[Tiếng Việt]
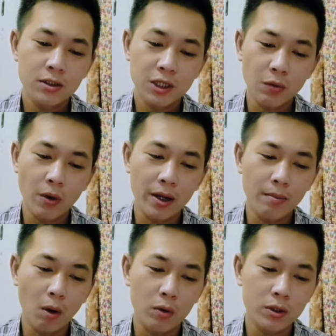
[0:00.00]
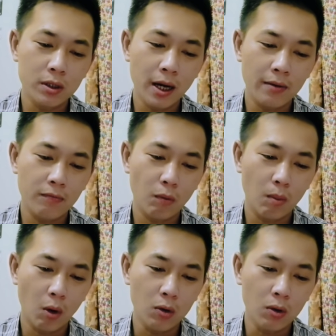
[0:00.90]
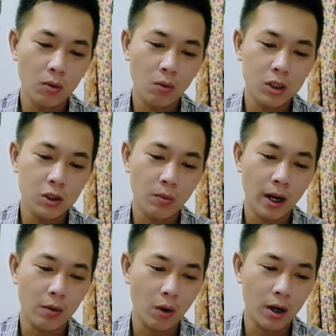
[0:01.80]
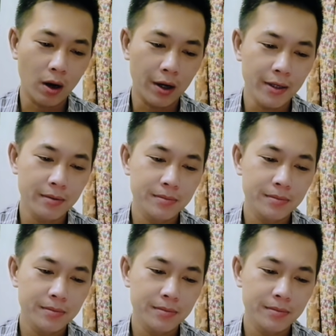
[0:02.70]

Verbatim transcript: chính ủy Bộ Tư lệnh Vùng 4, Quân chủng Hải quân nói,